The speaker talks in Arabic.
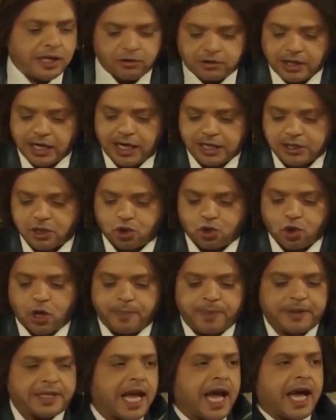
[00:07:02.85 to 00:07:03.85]
ناوي اطلع
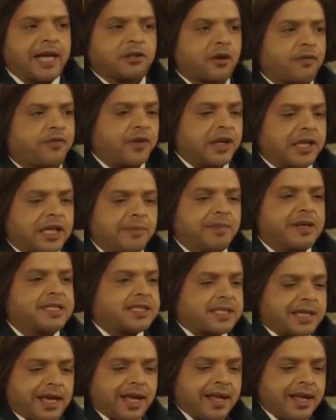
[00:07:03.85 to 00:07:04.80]
السشوار بتاعي توفيقي بس